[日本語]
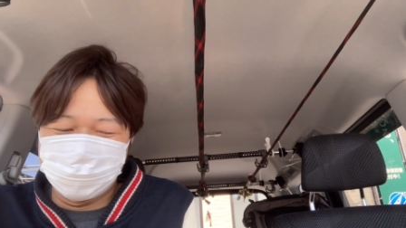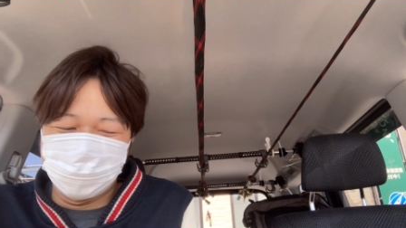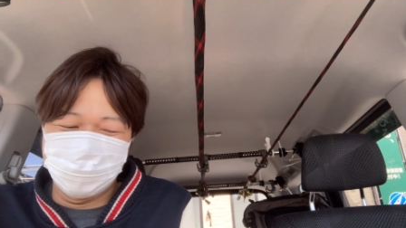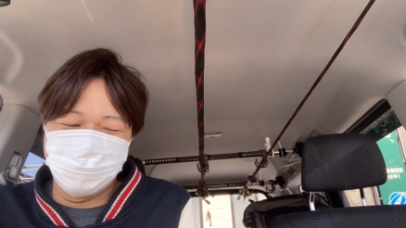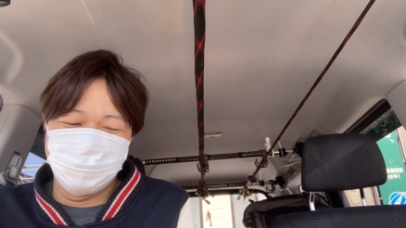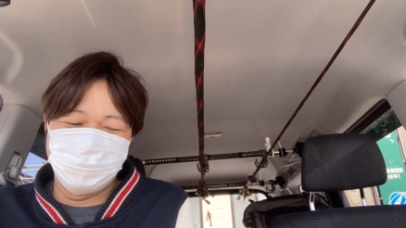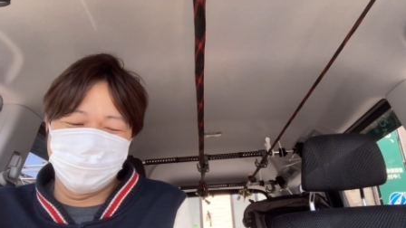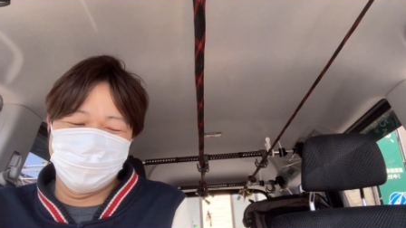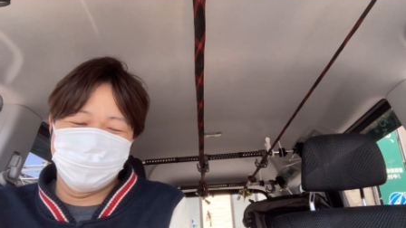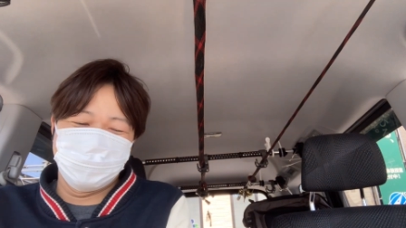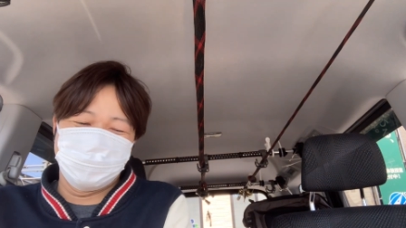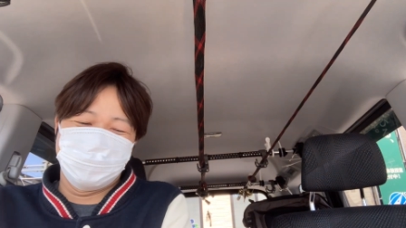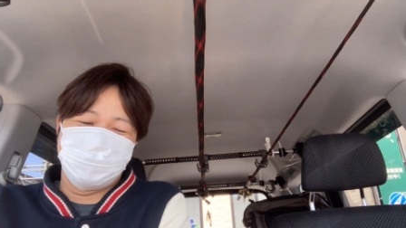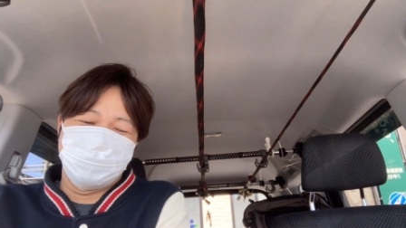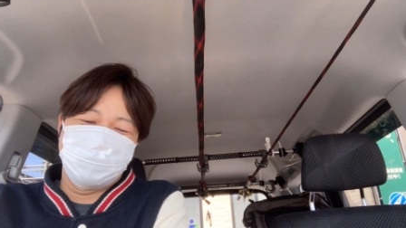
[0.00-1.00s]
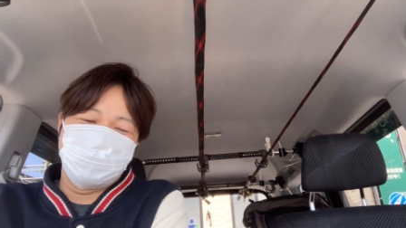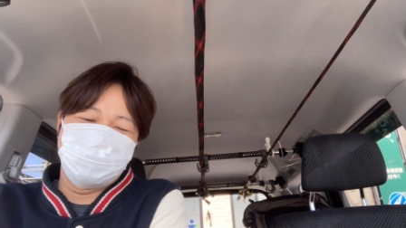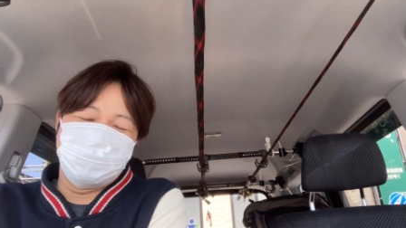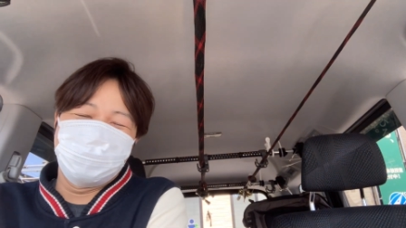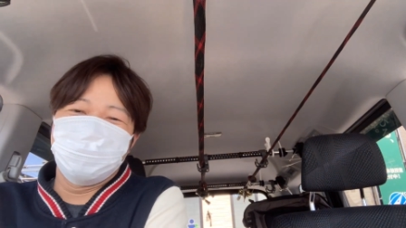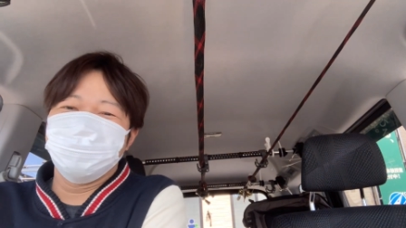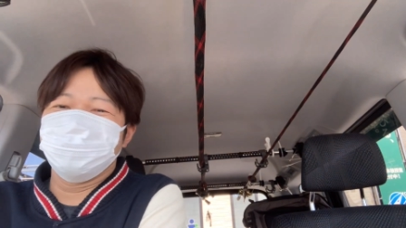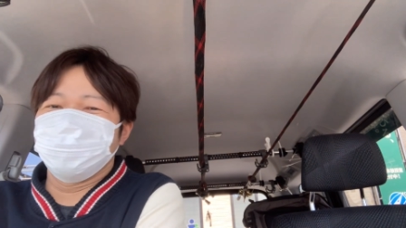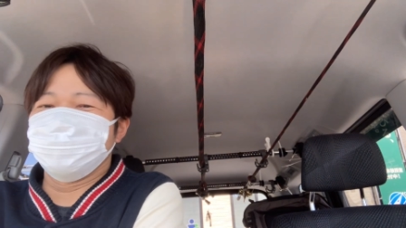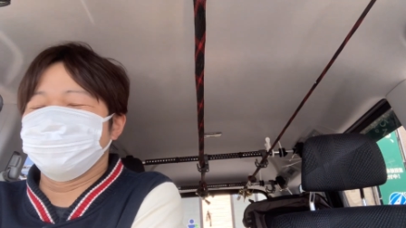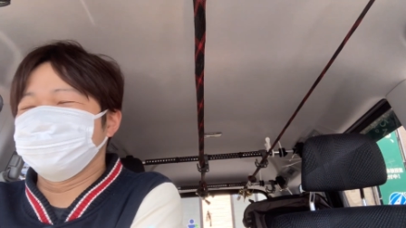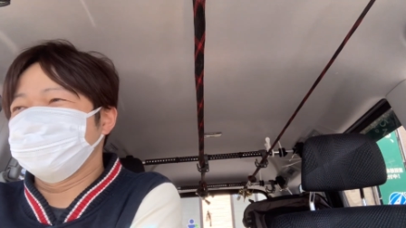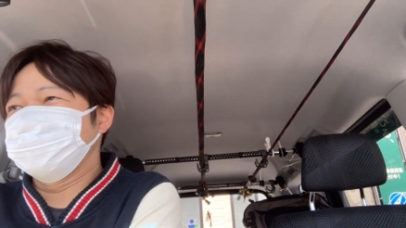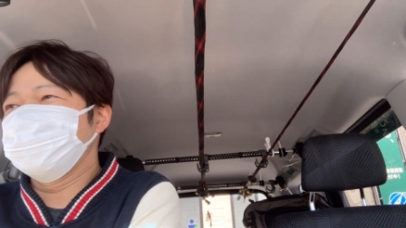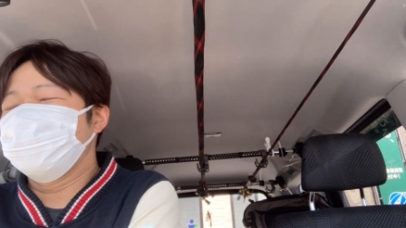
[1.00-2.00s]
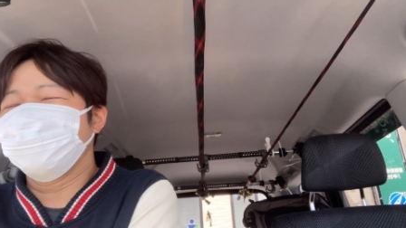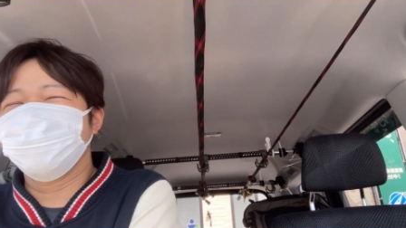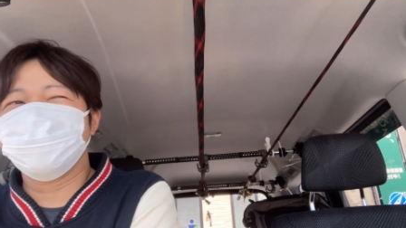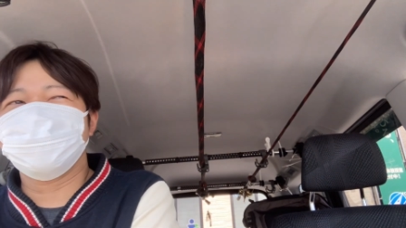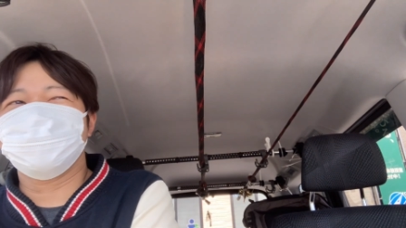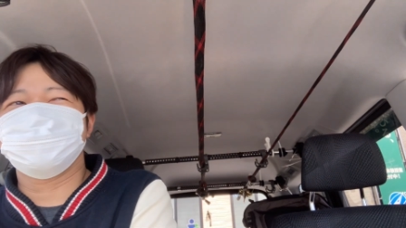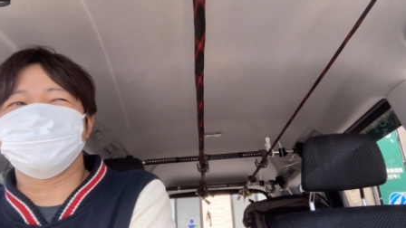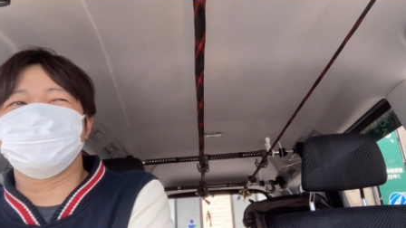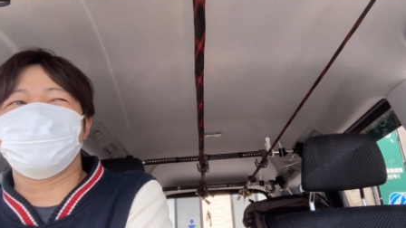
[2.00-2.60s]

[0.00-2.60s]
もう、どうなんと思って、やば、や